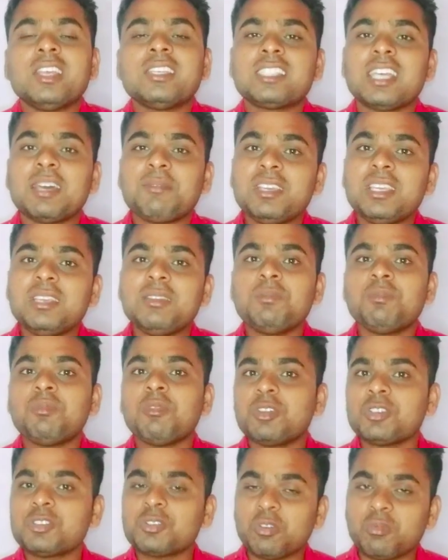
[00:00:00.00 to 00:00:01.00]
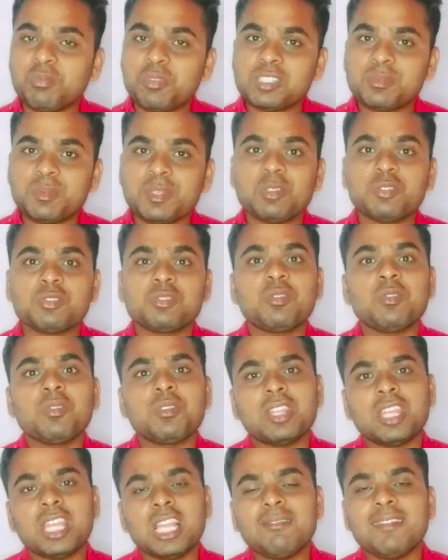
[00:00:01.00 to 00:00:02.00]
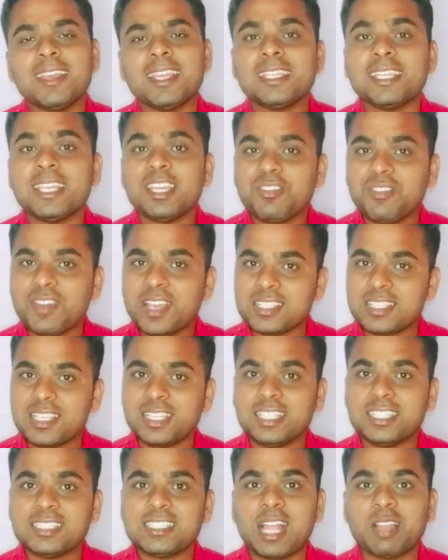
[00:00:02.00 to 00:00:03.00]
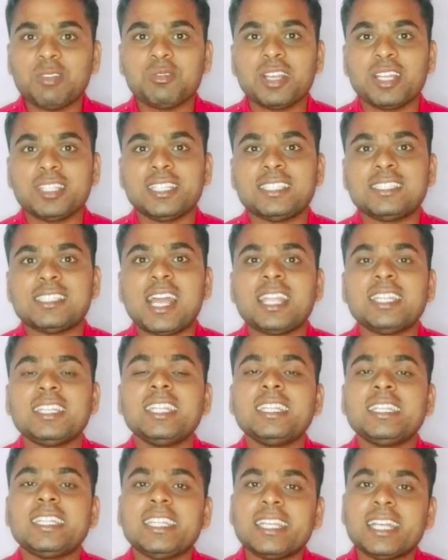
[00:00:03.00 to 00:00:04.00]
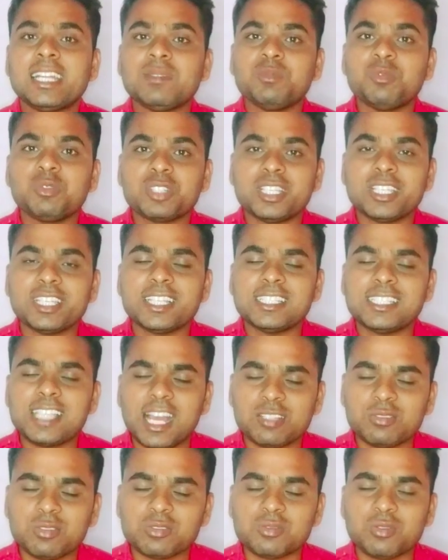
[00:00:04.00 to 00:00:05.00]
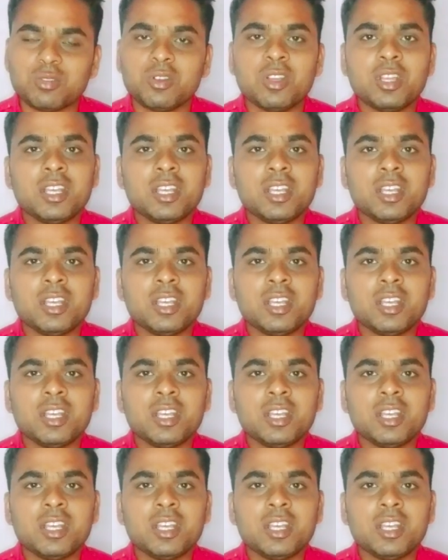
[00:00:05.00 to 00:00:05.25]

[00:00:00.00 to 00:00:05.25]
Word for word: सभी पोस्ट ऑफिस में दोस्तों रेलवे ये फैसिलिटी चालू करने जा रही है टिकट बुकिंग की जी हाँ दोस्तों